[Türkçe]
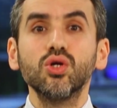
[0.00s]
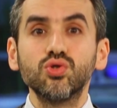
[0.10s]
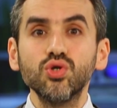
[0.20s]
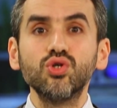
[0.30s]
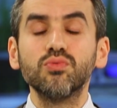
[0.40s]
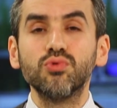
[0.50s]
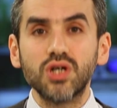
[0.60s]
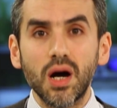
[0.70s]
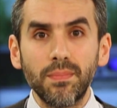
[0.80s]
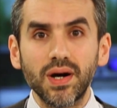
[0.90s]
Çünkü bu
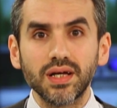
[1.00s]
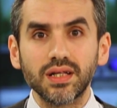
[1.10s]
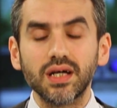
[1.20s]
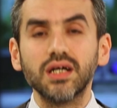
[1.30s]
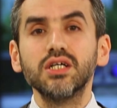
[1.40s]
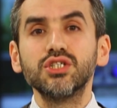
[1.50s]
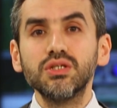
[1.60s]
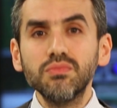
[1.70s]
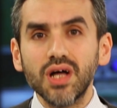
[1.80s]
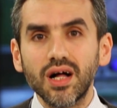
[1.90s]
kampanyada
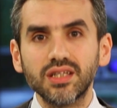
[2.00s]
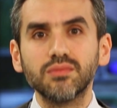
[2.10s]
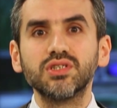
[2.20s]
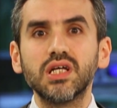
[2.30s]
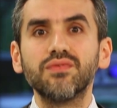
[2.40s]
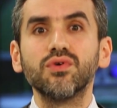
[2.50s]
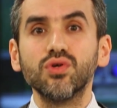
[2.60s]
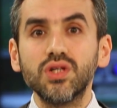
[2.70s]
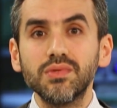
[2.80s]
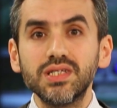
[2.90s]
şimdi aldığımız telefon
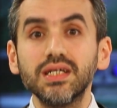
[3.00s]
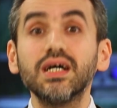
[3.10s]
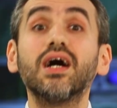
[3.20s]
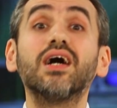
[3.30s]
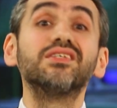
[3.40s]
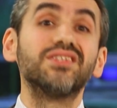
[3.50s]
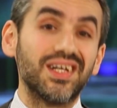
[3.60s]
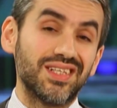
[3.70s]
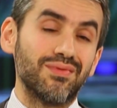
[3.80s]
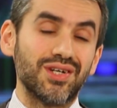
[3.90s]
ödemesi Haziran'da